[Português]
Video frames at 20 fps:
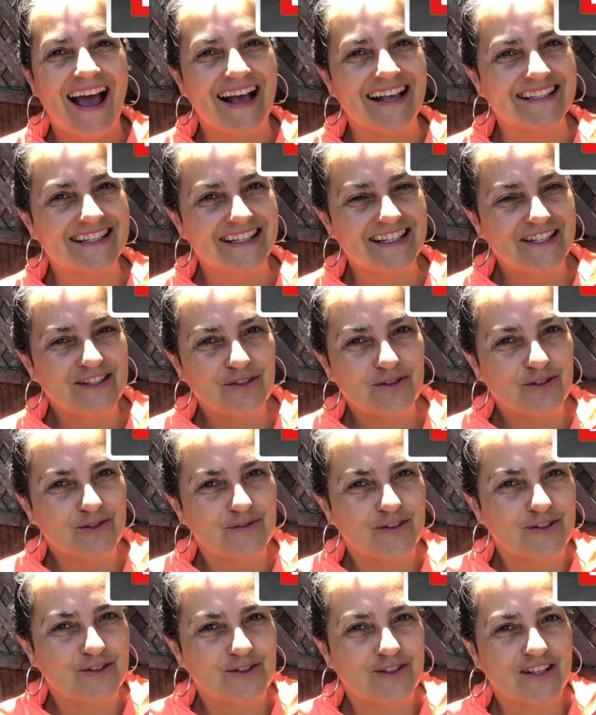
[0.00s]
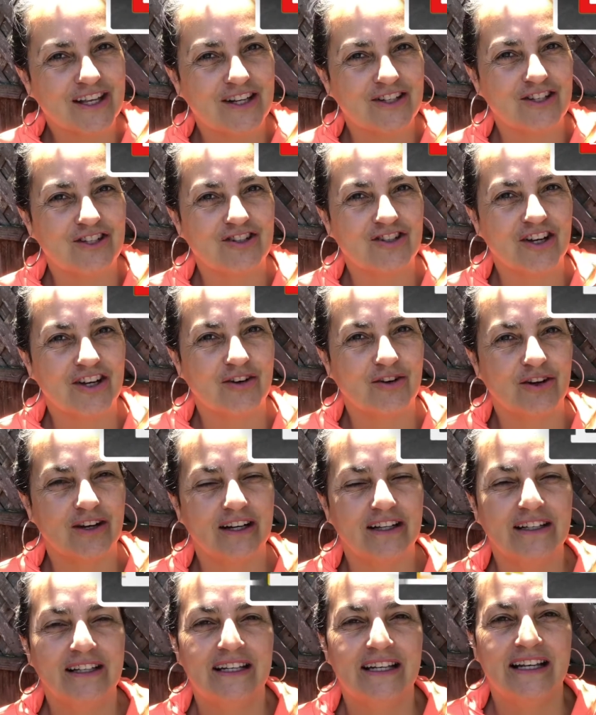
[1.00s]
assista os vídeos que a gente
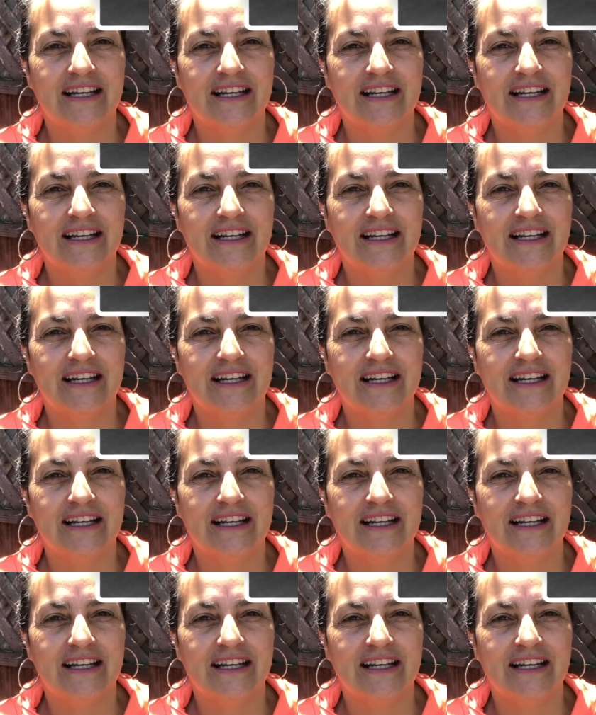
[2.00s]
agora,